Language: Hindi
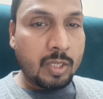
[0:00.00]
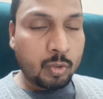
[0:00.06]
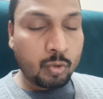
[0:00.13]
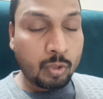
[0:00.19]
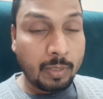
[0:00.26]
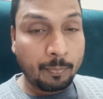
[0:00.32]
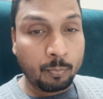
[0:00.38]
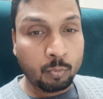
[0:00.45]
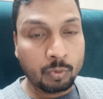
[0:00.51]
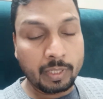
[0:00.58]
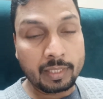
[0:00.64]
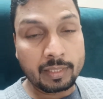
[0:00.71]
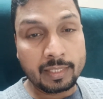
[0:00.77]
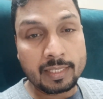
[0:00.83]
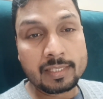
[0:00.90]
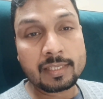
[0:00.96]
जो कि पूरे
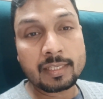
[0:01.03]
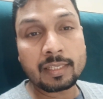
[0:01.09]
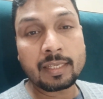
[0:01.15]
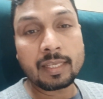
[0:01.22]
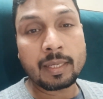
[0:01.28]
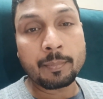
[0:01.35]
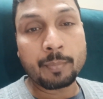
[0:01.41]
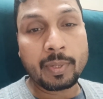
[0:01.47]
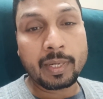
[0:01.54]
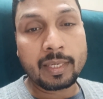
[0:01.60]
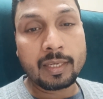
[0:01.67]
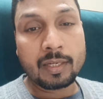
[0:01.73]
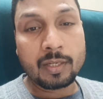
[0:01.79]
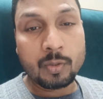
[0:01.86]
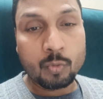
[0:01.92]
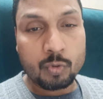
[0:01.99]
देश के लिए एक
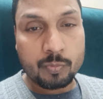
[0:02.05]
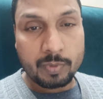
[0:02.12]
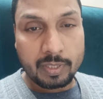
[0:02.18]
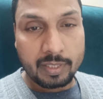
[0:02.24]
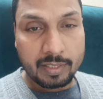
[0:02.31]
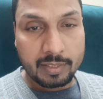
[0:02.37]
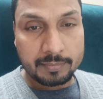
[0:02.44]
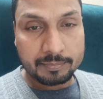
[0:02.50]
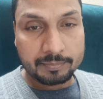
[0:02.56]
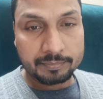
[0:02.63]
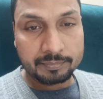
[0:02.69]
ब्रेकिंग न्यूज बन गया